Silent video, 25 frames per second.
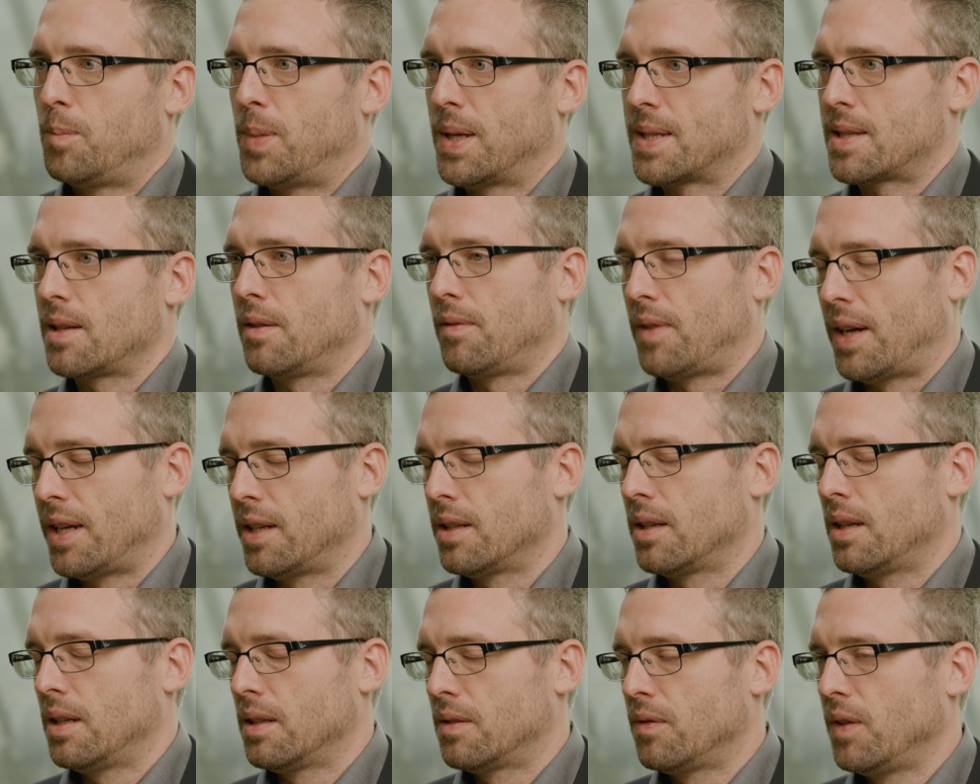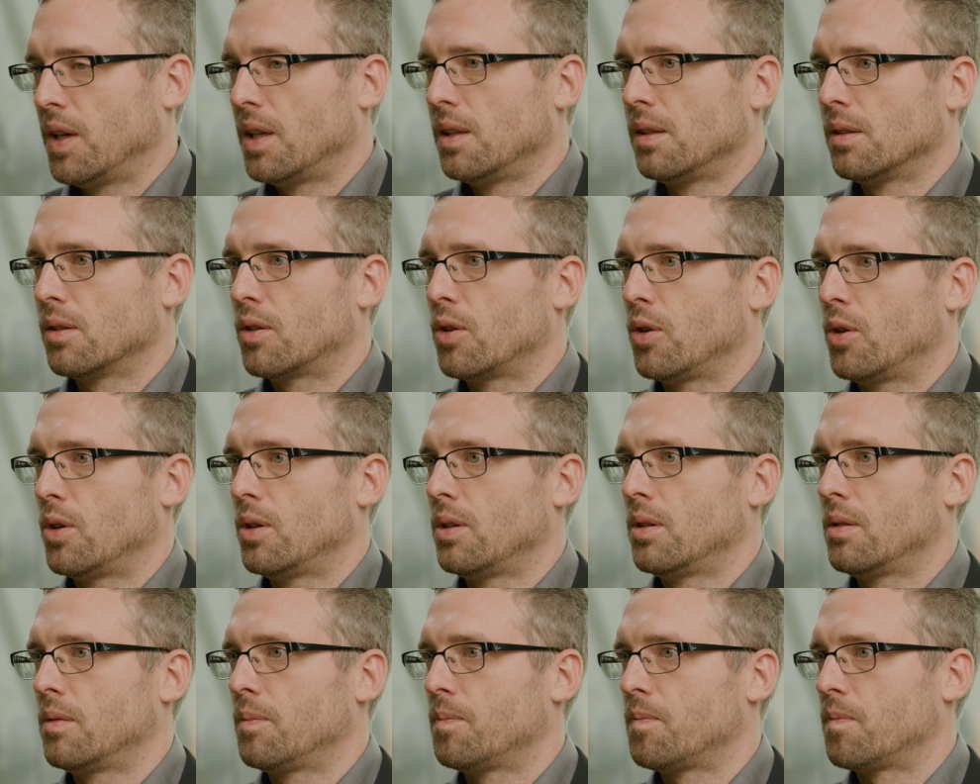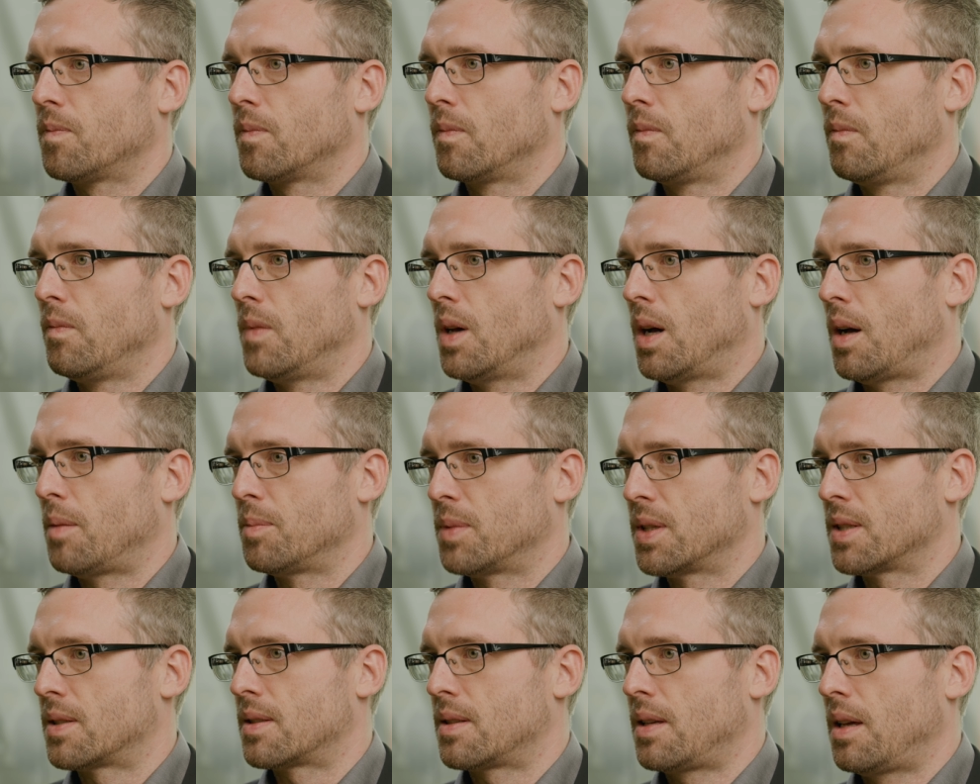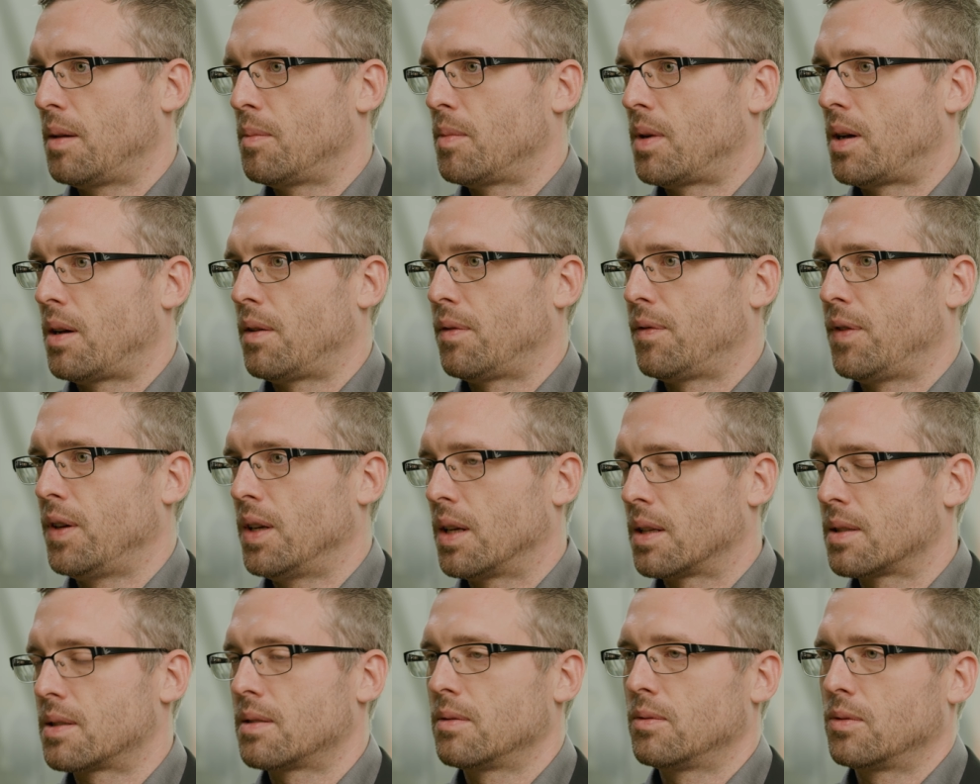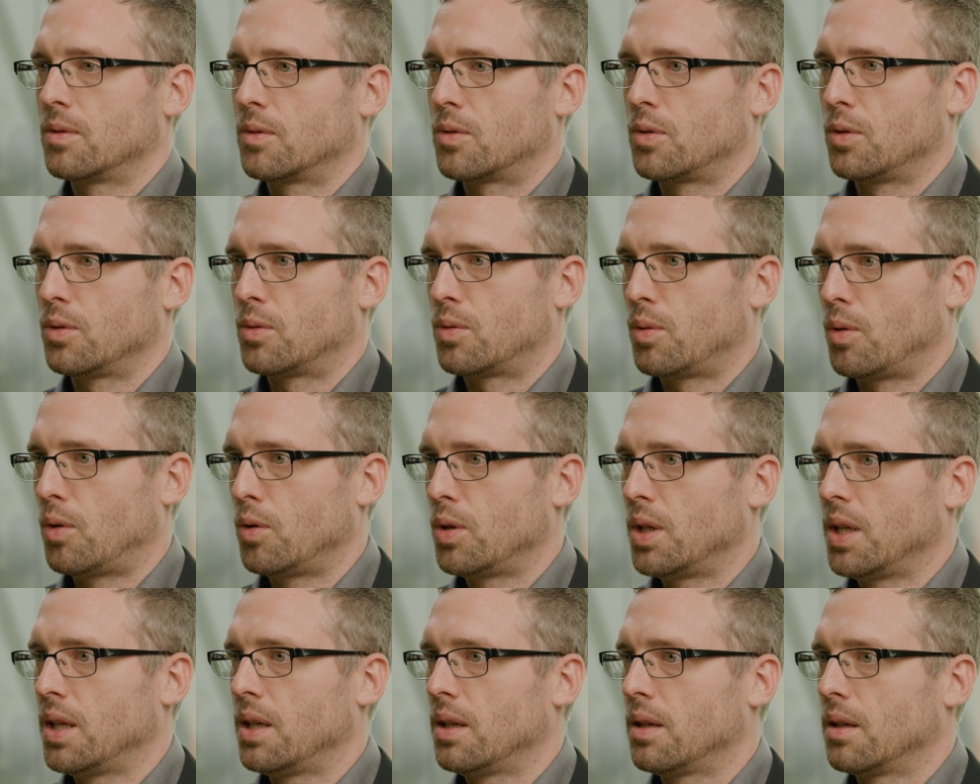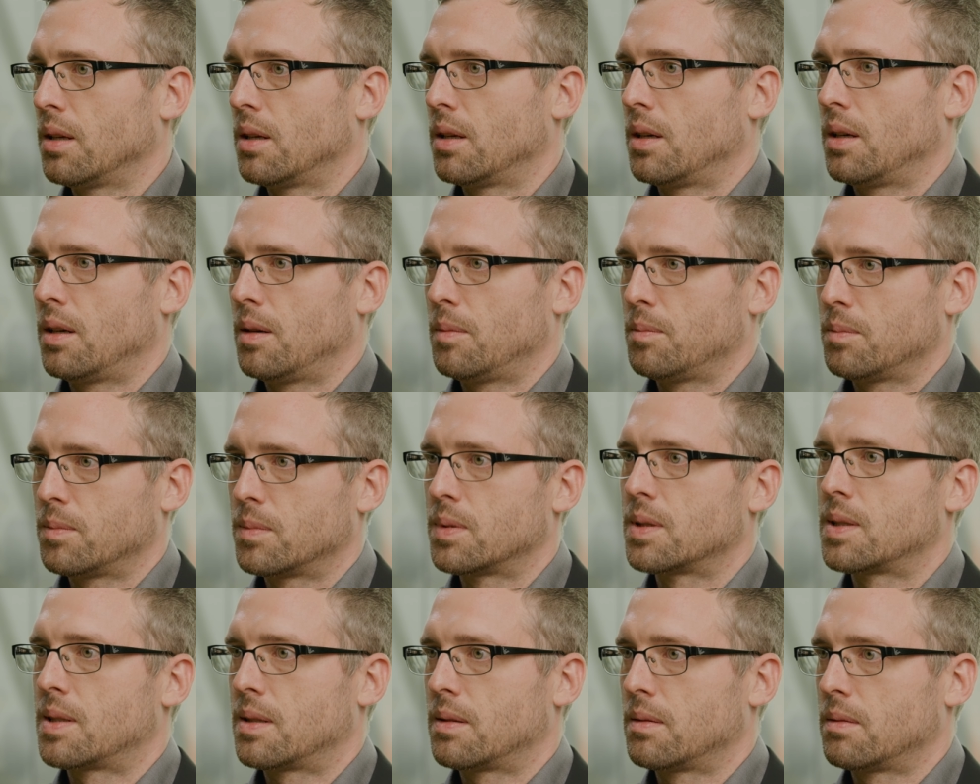besser weiterentwickeln können. Wir haben das Thema Finanzen und Controlling ähm,